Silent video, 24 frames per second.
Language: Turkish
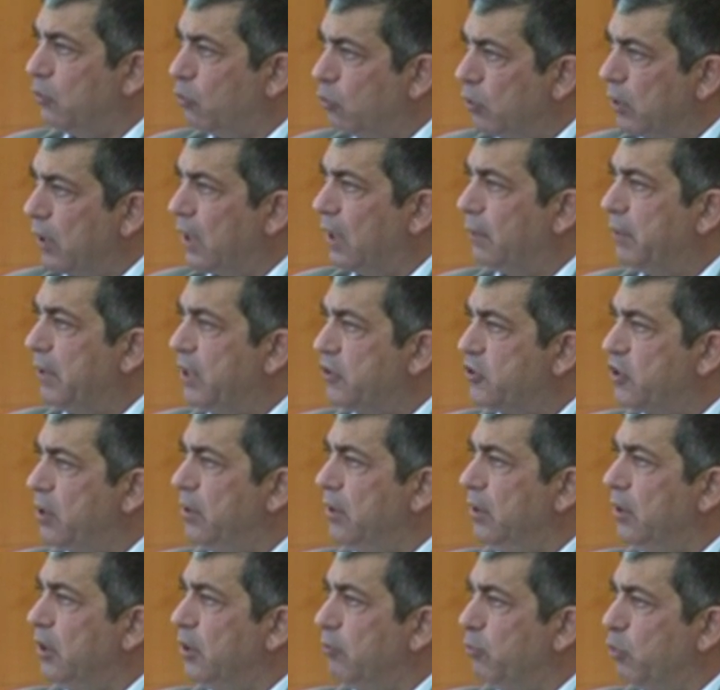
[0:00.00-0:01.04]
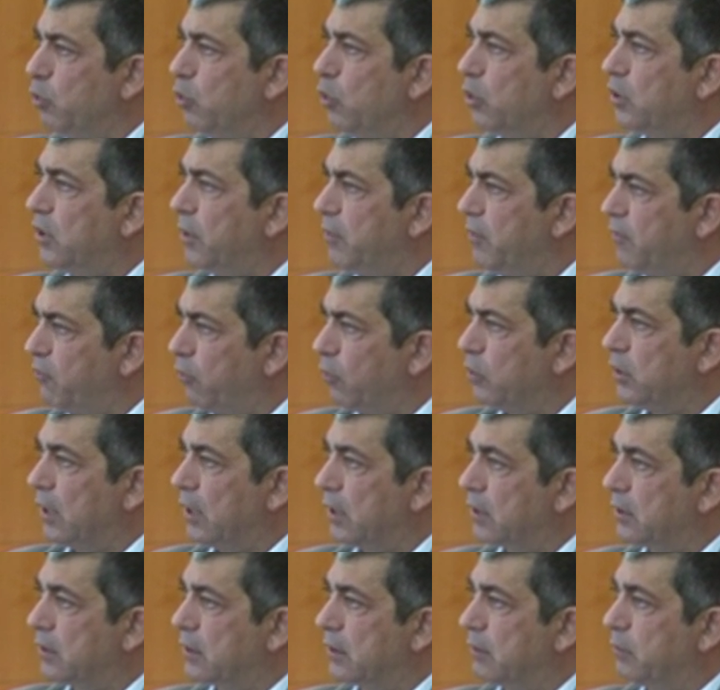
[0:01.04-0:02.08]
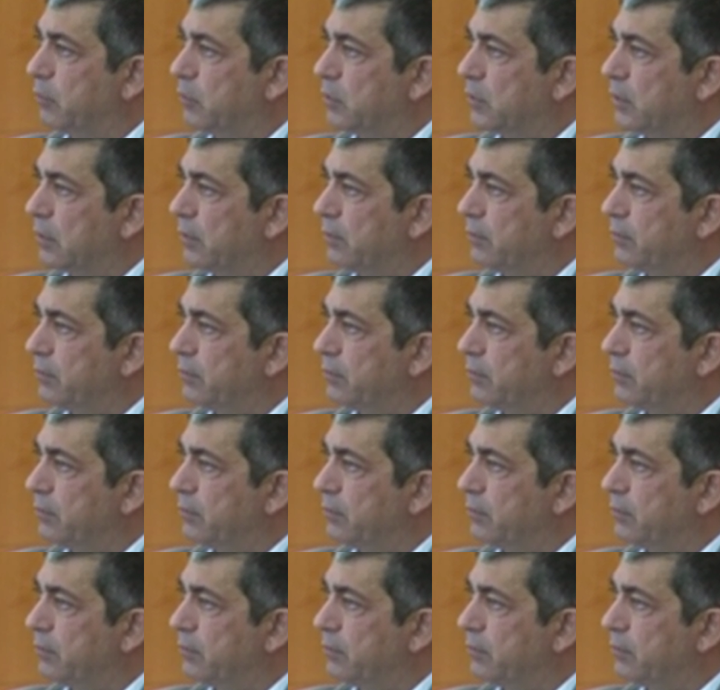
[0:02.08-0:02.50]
kullanabileceği büyüklükte bir fon yarattık burada.